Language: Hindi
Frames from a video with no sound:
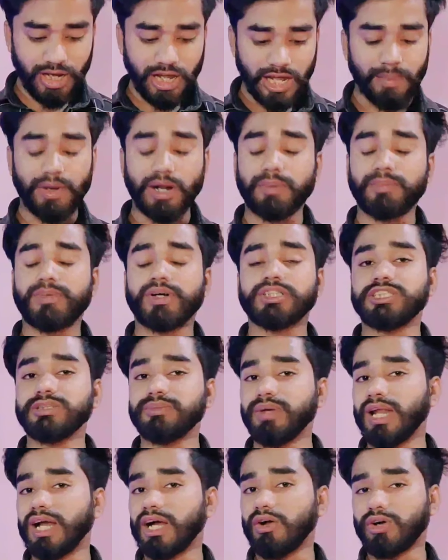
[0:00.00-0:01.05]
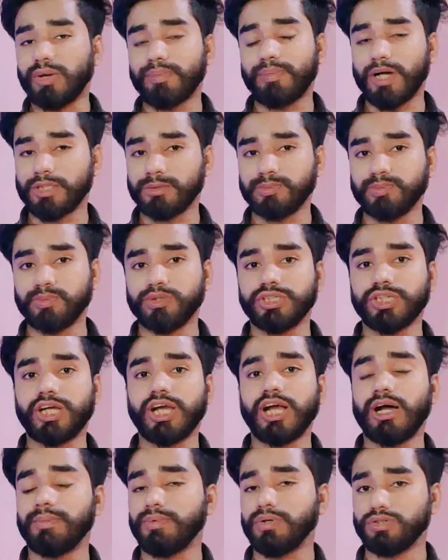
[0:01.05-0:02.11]
यहाँ पर आपका जीमेल अकाउंट का पासवर्ड पूछेगा
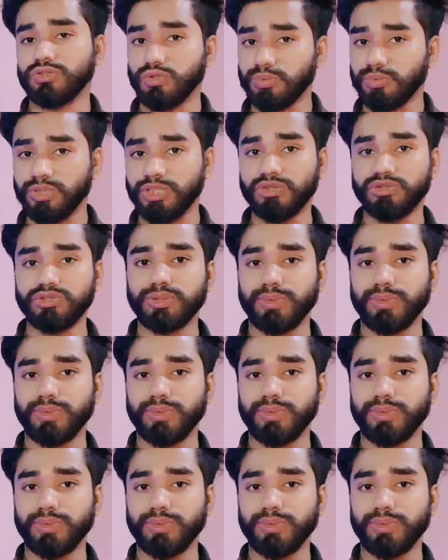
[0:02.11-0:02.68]
आपने जो भी न्यू